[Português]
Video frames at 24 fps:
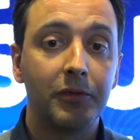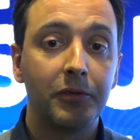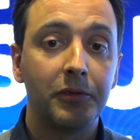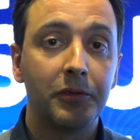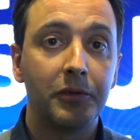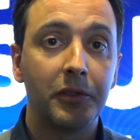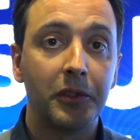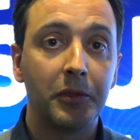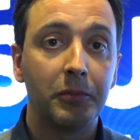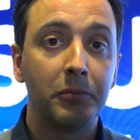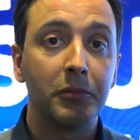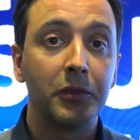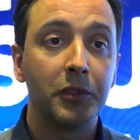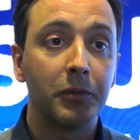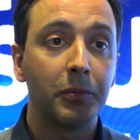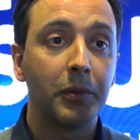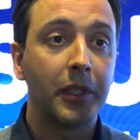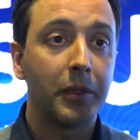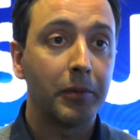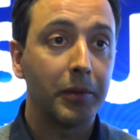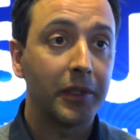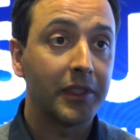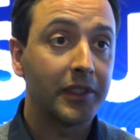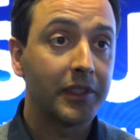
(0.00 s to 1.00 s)
foi muito
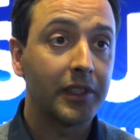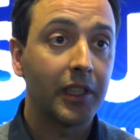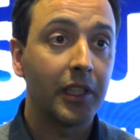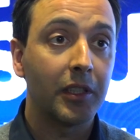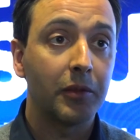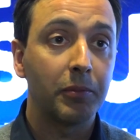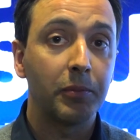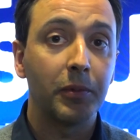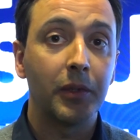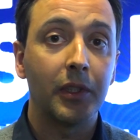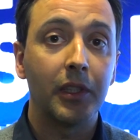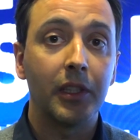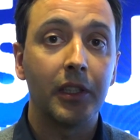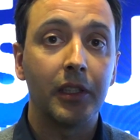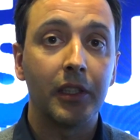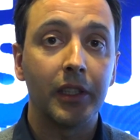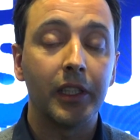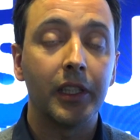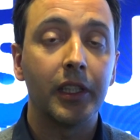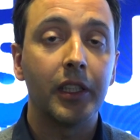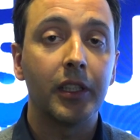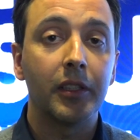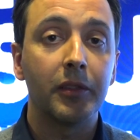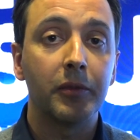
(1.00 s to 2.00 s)
bem abraçado pela
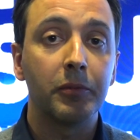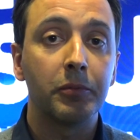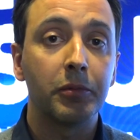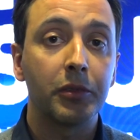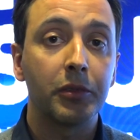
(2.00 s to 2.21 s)
Liga